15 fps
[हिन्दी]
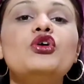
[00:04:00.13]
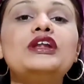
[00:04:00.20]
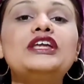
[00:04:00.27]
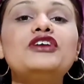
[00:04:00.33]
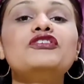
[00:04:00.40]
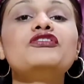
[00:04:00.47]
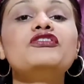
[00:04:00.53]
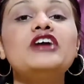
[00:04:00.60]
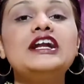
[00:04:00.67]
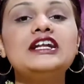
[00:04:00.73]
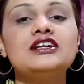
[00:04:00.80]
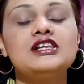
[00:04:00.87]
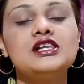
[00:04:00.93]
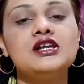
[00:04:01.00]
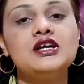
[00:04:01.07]
और ये
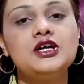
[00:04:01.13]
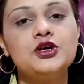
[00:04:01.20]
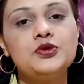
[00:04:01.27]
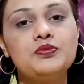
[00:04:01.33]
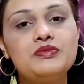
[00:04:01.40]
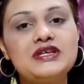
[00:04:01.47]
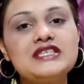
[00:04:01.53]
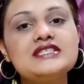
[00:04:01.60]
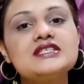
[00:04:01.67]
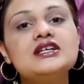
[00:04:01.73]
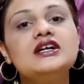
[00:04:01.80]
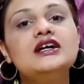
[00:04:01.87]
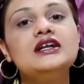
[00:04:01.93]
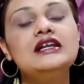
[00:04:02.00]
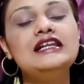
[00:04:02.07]
फेटल
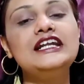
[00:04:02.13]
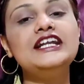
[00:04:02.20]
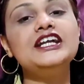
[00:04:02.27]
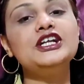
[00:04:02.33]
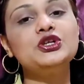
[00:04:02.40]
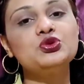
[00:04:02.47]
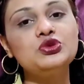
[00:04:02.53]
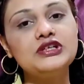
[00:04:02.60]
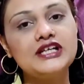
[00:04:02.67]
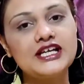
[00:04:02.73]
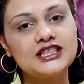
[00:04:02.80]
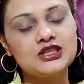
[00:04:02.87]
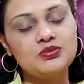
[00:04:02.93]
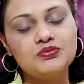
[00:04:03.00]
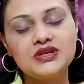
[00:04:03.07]
मीन्स लीडिंग टू
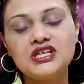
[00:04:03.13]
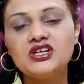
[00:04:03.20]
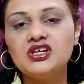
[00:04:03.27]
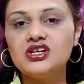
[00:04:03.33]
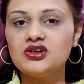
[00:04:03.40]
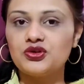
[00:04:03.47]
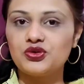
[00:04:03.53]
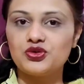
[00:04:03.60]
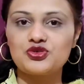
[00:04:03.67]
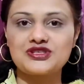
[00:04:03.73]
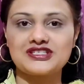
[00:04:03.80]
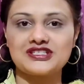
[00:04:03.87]
डेथ भी हो